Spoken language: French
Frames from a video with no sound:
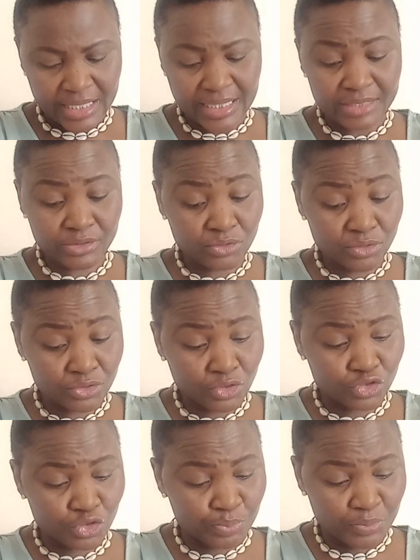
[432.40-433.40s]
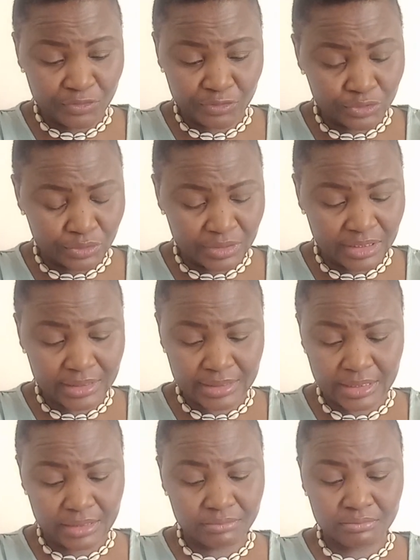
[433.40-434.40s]
L'astuce que je peux vous donner,
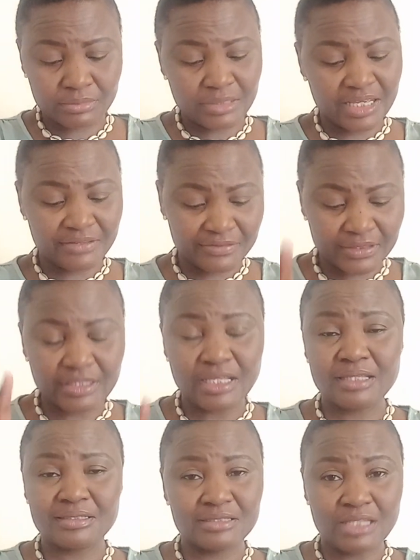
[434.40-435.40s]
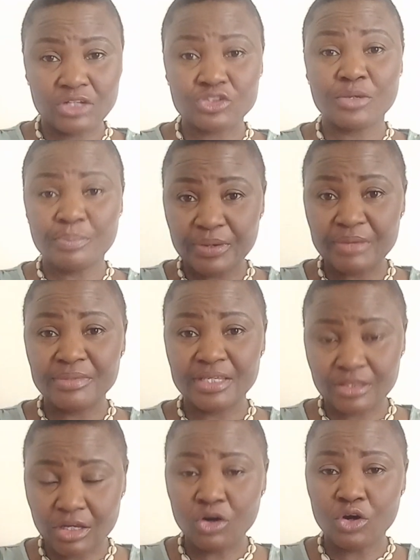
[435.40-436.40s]
c'est éviter dans un
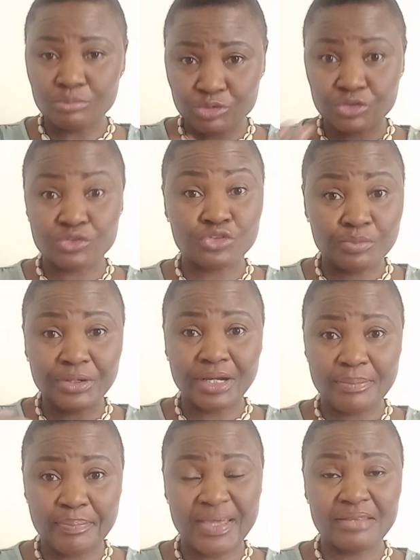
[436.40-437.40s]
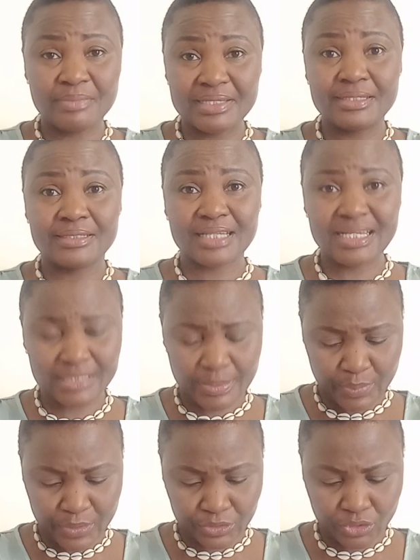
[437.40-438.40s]
premier temps, comme je, je me répète, mais c'est très
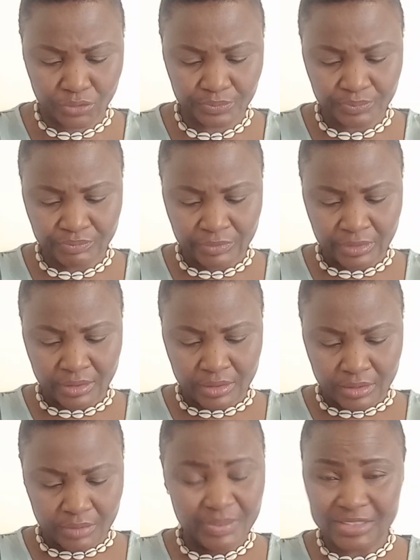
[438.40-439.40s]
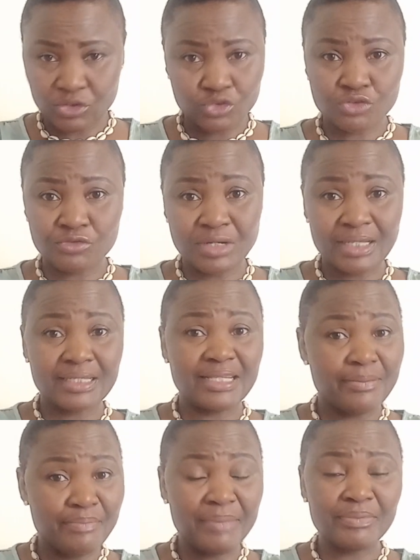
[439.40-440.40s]
important, parce que je vois que
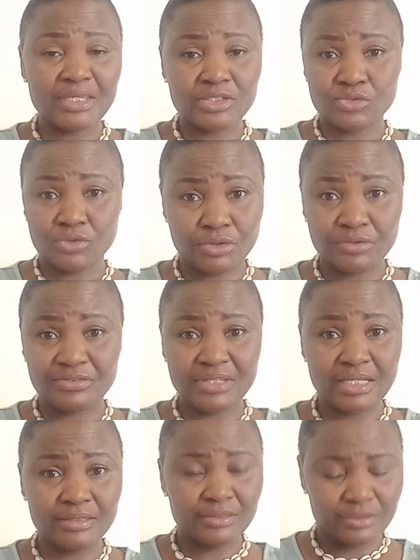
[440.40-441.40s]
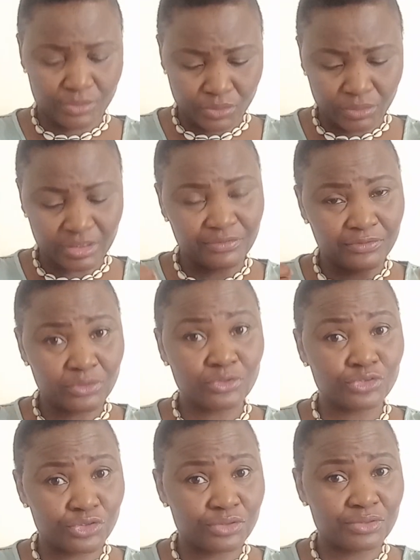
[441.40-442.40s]
les mêmes questions reviennent, donc il faut
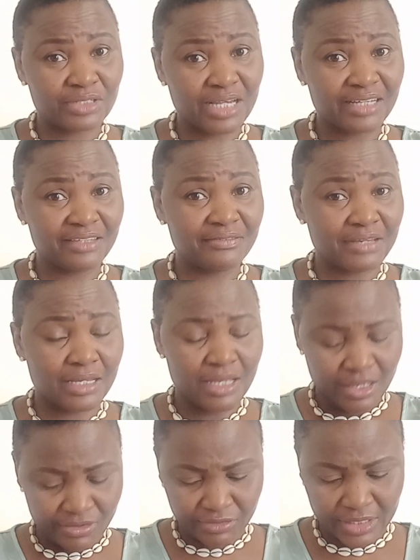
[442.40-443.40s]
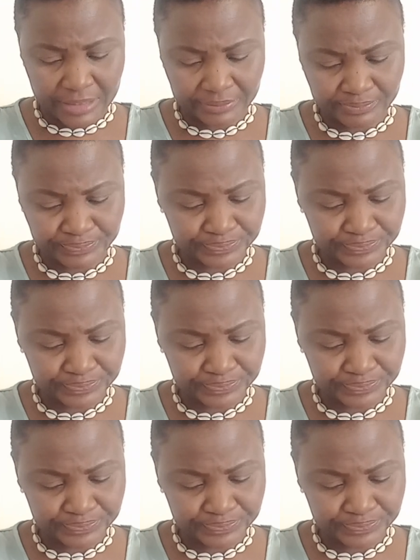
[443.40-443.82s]
que j'arrive à... Voilà.